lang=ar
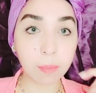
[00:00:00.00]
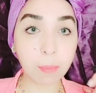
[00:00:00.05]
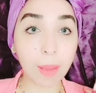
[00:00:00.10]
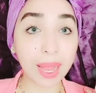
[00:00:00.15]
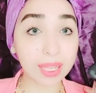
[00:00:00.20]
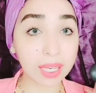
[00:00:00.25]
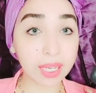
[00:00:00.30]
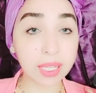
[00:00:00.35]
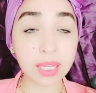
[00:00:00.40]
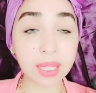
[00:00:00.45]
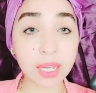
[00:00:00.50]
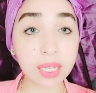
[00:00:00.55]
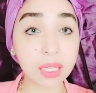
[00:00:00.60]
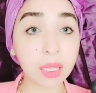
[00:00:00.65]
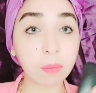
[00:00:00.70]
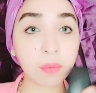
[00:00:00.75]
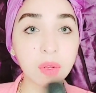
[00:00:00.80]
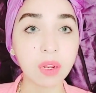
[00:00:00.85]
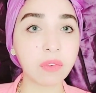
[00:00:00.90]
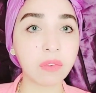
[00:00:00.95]
هتحد
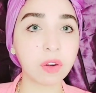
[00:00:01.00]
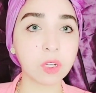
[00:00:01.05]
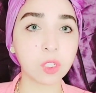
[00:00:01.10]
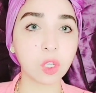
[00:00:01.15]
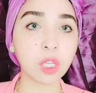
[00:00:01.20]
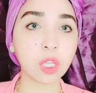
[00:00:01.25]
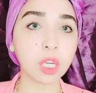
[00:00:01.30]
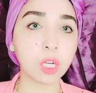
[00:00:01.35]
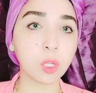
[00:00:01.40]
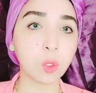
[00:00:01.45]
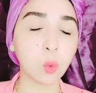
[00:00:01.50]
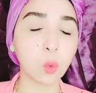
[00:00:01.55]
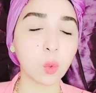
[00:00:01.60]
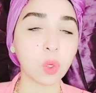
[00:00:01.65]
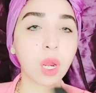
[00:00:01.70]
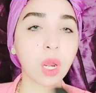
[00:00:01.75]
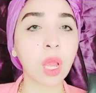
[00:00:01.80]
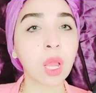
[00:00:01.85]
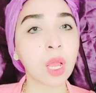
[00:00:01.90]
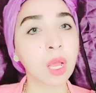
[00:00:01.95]
جدا من افرازات
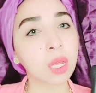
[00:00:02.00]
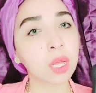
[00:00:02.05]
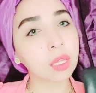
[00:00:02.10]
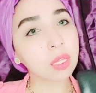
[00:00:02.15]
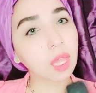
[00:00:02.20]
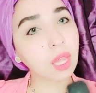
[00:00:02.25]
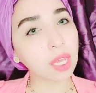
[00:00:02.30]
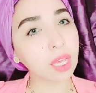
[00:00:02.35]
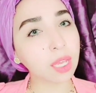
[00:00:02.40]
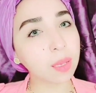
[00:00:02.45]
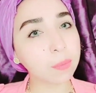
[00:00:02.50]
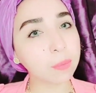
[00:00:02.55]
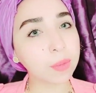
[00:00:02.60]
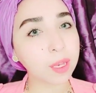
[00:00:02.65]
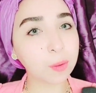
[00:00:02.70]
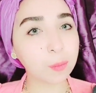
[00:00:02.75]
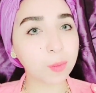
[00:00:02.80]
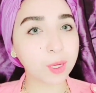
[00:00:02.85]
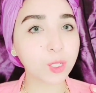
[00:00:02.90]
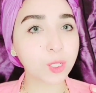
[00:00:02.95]
الدهون طيب
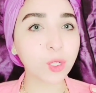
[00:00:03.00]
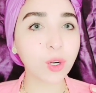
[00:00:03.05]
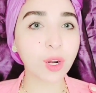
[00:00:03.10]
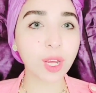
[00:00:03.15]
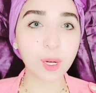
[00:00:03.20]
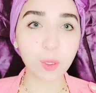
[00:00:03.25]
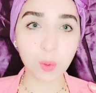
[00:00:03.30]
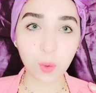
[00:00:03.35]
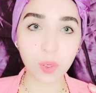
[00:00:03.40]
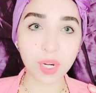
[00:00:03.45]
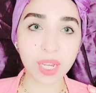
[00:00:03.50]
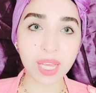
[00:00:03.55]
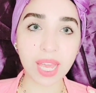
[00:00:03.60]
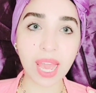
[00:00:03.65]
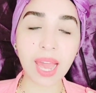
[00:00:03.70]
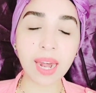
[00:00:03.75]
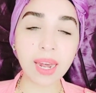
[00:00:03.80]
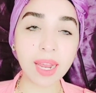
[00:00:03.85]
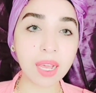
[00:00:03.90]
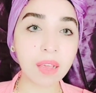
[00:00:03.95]
البشره الدهنيه
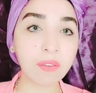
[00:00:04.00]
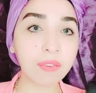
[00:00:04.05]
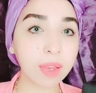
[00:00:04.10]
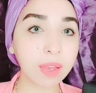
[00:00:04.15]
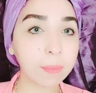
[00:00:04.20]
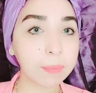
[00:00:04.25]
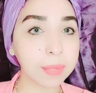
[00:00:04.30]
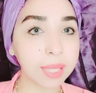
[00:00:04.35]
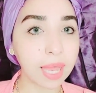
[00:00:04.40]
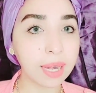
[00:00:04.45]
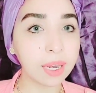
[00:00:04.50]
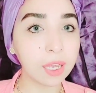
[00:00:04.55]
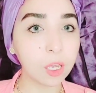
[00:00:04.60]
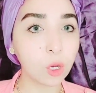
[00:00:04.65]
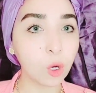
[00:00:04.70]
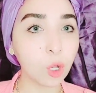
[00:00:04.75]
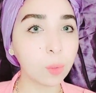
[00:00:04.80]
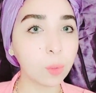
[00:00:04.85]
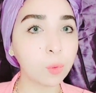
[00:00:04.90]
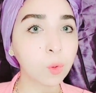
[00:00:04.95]
هل هي فعلا بتعالج
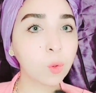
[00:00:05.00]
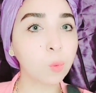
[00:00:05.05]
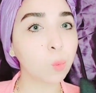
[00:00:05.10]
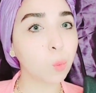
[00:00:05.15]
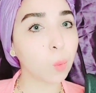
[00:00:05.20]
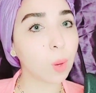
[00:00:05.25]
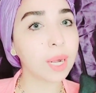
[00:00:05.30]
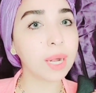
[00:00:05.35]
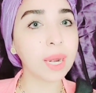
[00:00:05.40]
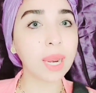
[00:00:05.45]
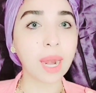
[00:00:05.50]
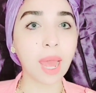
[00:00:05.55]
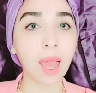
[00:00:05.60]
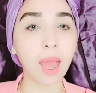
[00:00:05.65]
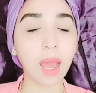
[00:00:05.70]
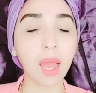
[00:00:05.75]
الحبوب ولا لا